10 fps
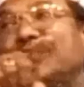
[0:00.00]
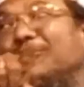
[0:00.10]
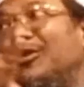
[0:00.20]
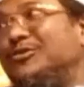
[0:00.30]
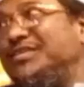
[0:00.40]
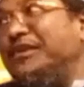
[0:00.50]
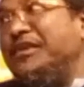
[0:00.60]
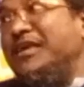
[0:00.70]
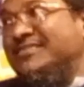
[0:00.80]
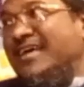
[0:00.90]
যদি একটু নজিম
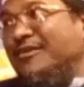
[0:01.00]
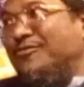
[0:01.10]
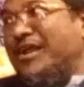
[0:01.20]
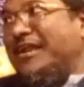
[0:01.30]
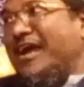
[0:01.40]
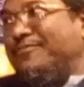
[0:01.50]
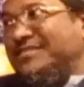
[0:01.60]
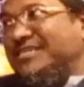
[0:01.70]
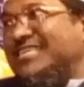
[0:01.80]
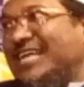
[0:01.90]
নিয়ে যান কোরআনের
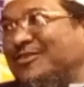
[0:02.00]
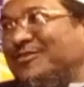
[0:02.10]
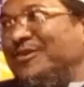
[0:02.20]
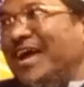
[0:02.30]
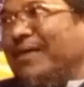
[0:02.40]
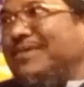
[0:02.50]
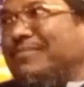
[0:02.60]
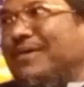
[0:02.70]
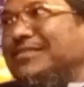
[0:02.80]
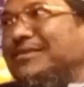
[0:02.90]
হাফেজের ছাত্র
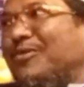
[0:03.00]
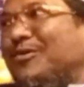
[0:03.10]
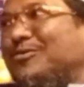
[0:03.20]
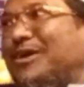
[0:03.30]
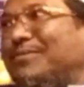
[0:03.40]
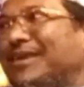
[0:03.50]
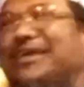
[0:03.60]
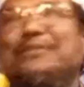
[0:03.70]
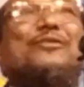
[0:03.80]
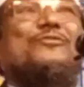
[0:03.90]
আপনার বাড়িতে বরকত হবে নাকি